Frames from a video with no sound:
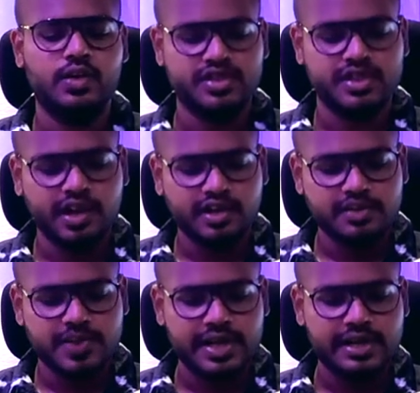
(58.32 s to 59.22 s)
ஒரு ஷார்ட்
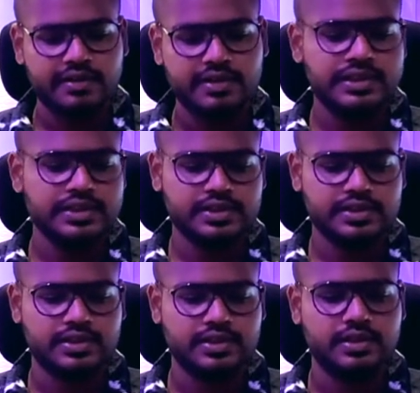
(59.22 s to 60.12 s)
ஸ்பேனில் வந்து
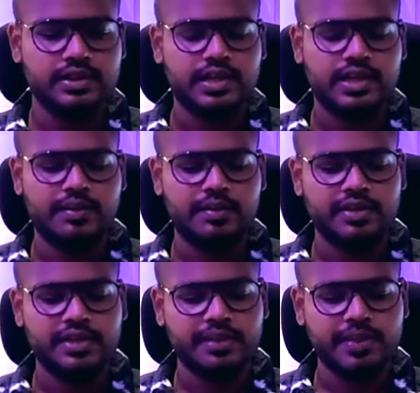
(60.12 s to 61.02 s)
நம்ம
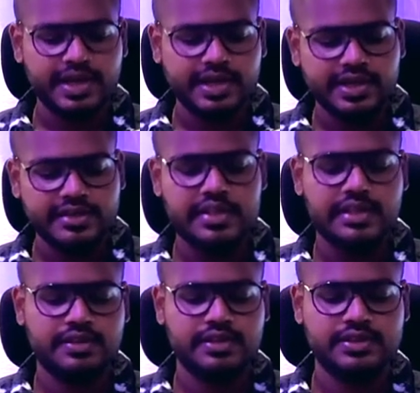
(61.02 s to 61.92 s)
வந்து எப்படி
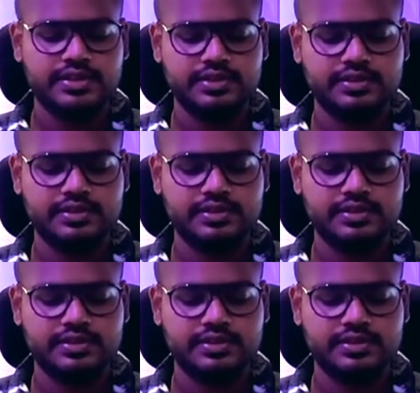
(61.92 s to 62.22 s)
இண்டஸ்ட்ரியை வந்து